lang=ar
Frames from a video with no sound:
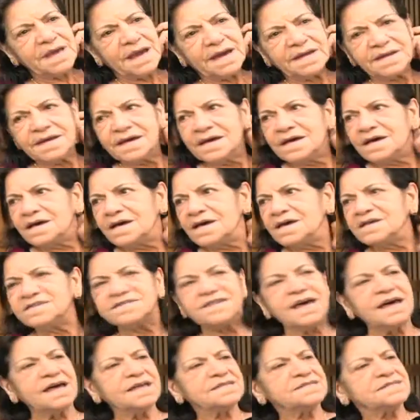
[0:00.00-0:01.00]
يعني
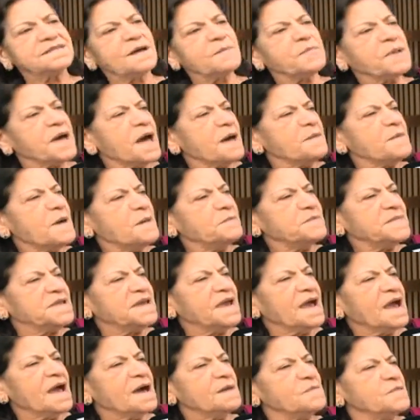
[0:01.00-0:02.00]
اذا الطبخه ما
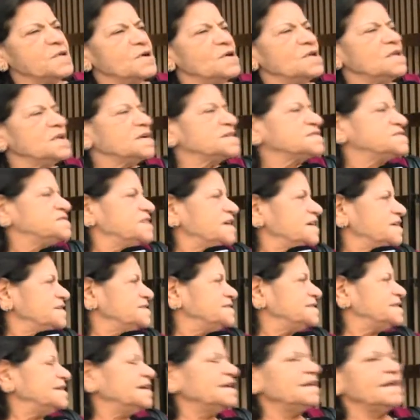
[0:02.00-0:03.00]
منيحه بيقول لك
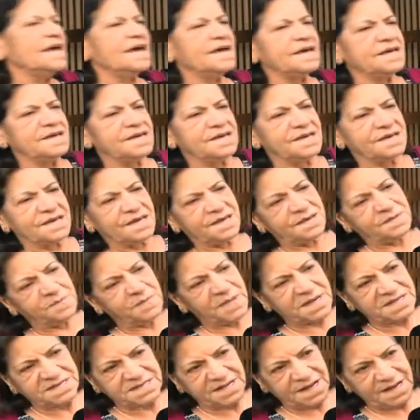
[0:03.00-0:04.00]
زيتي لهيك
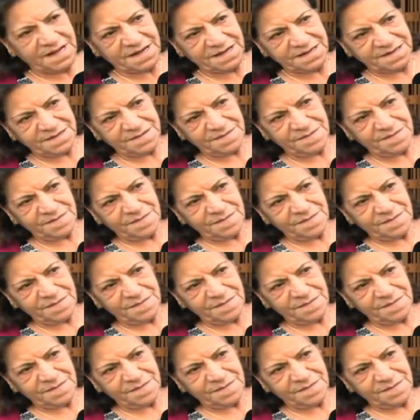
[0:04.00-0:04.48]
مثلا